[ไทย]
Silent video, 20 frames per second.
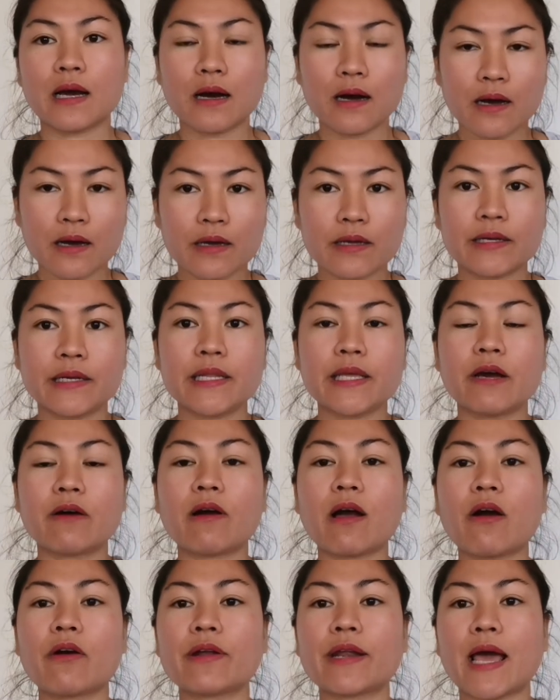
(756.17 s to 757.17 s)
ก็เดี๋ยว
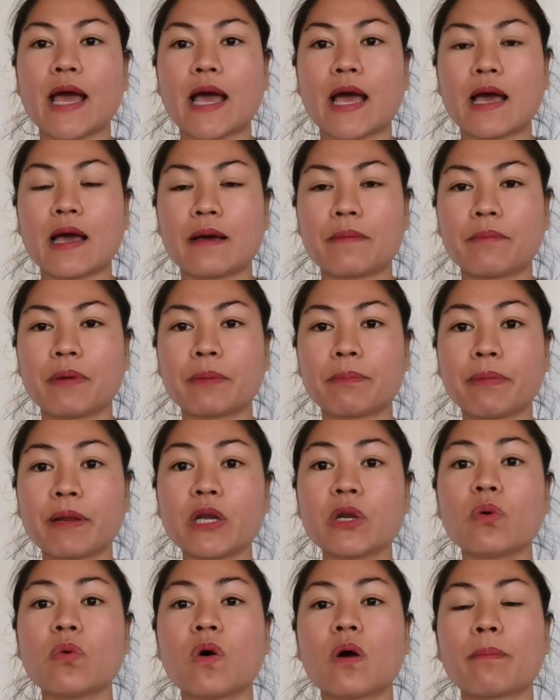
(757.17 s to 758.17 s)
เข้าหนาพัดเป็
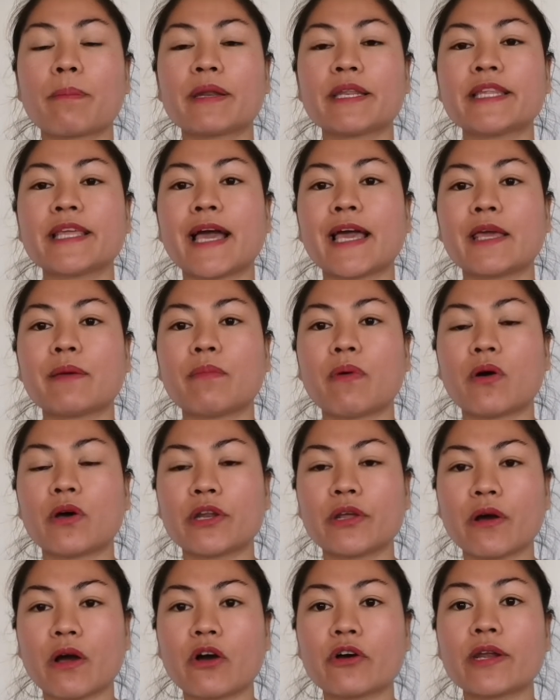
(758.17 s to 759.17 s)
นห่วงเป็นใยบอ
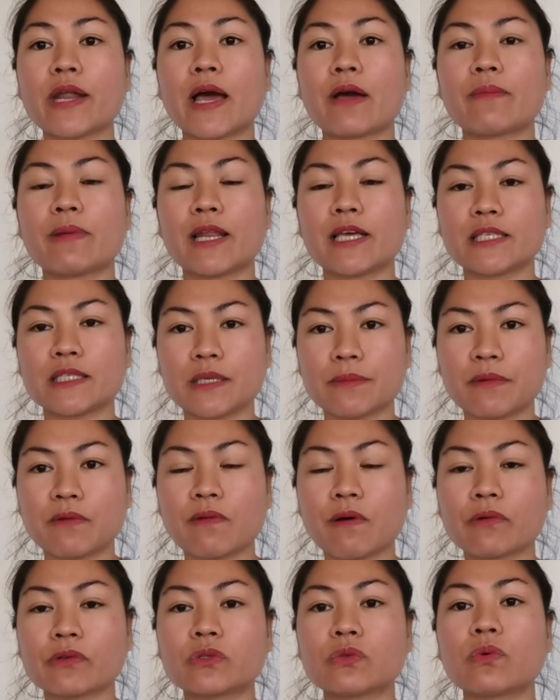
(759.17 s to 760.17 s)
เดี๋ยวเข้าหนาวิไลเสียมา
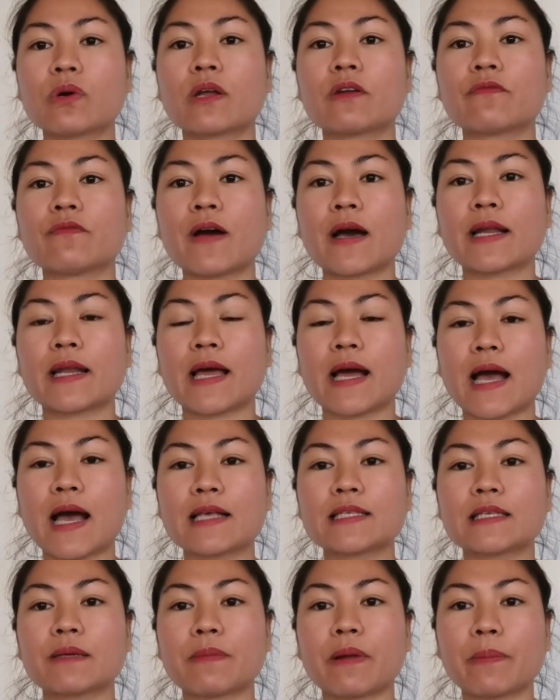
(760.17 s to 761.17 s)
บอกสู่กันฟังนะคะ
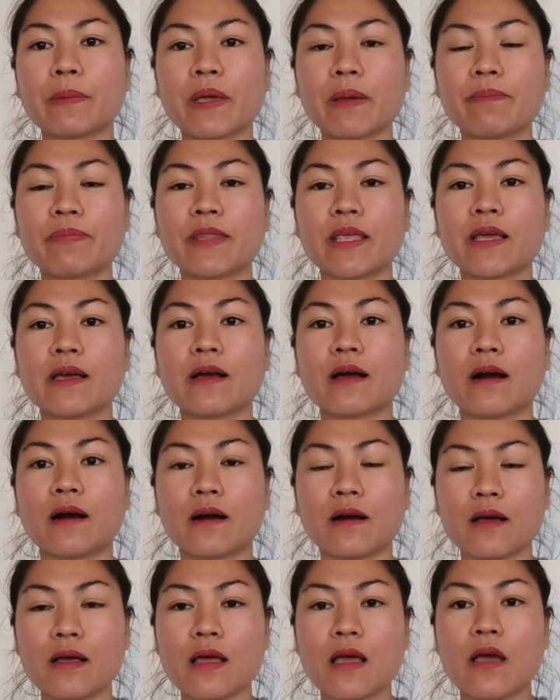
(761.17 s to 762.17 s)
สำหรับคลิปนี้ก็
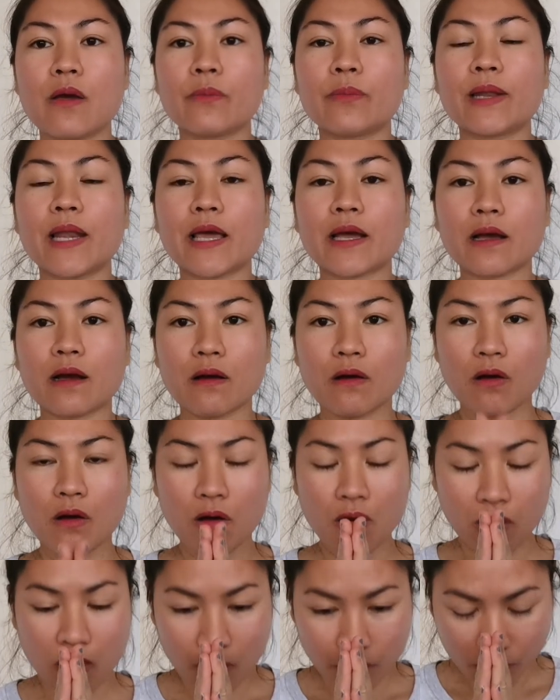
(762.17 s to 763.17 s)
วิไลก็ขอ
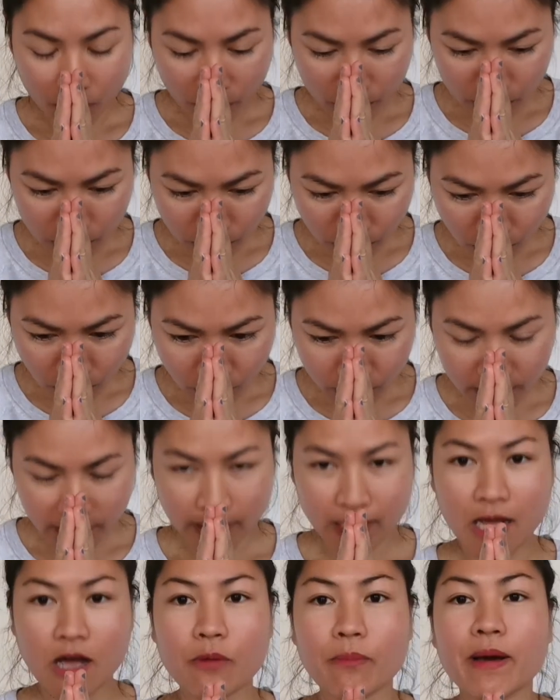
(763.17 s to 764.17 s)
ขอบคุณทุกคน
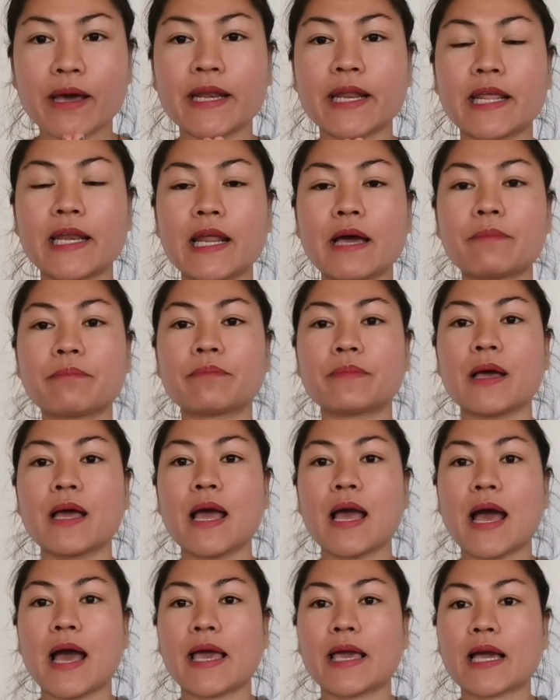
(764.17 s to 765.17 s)
ที่เข้ามาแนะ
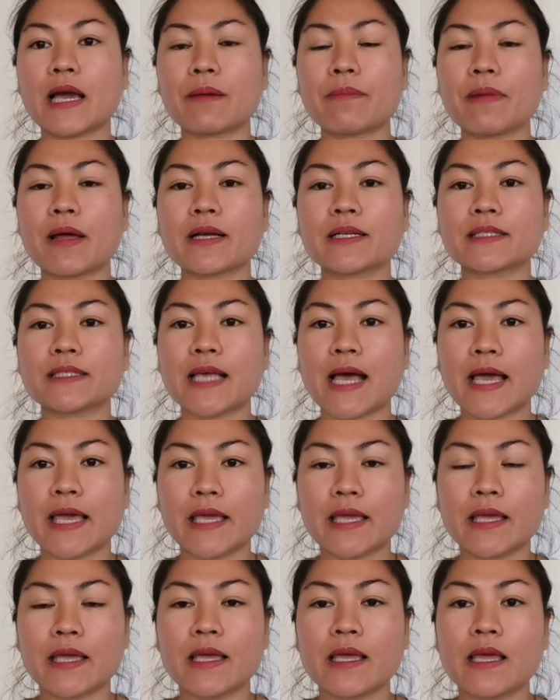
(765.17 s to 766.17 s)
นำ ให้กำลังใจ
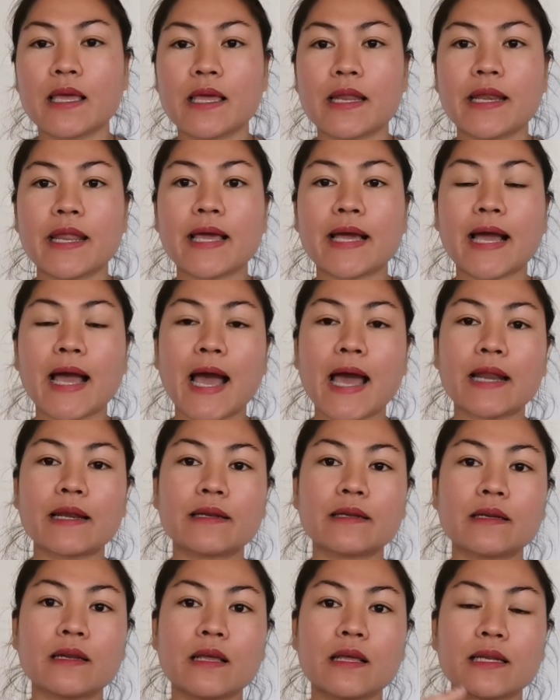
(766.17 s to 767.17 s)
ในการ
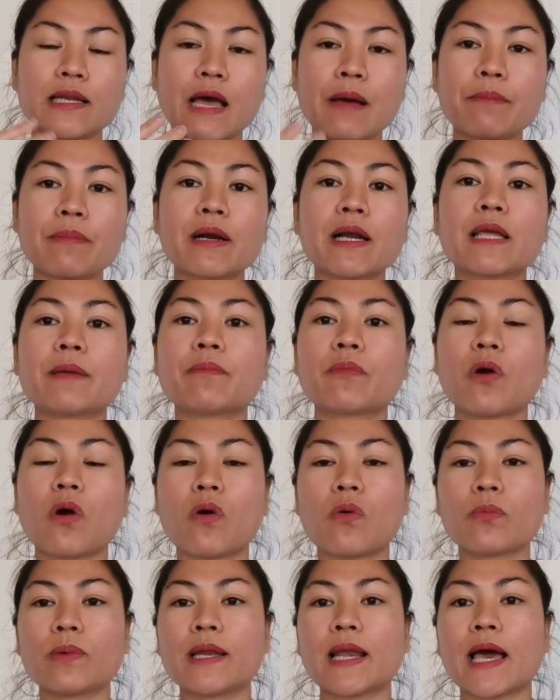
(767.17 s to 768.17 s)
ทำคลิปข
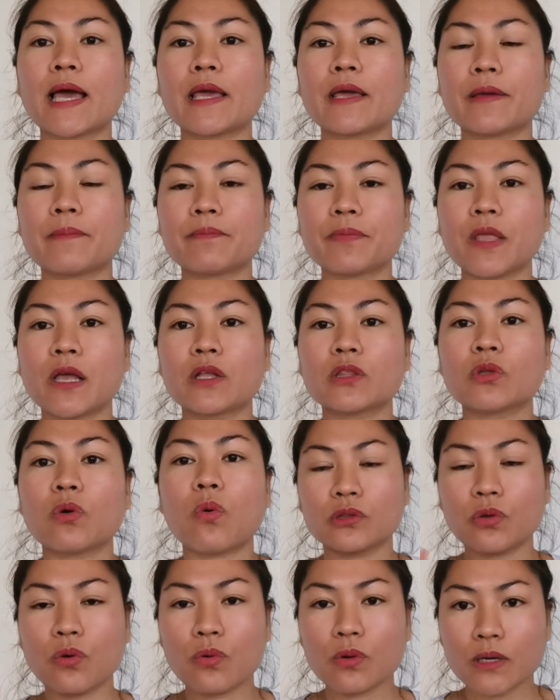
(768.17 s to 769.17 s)
องวิไล
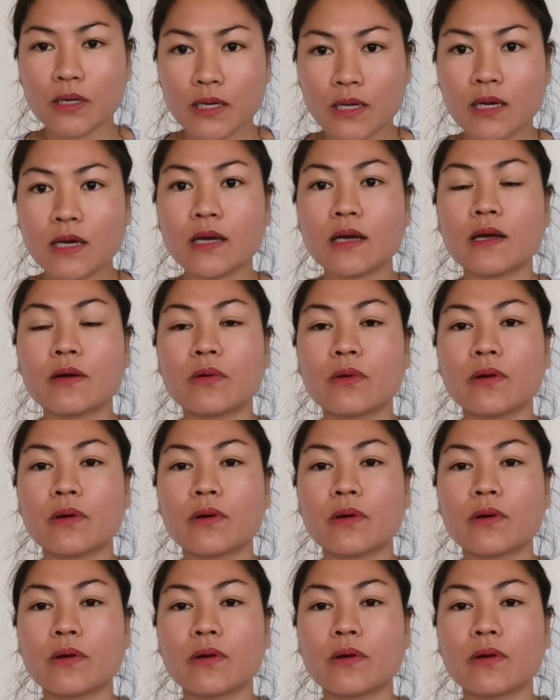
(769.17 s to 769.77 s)
ทุกหนึ่ง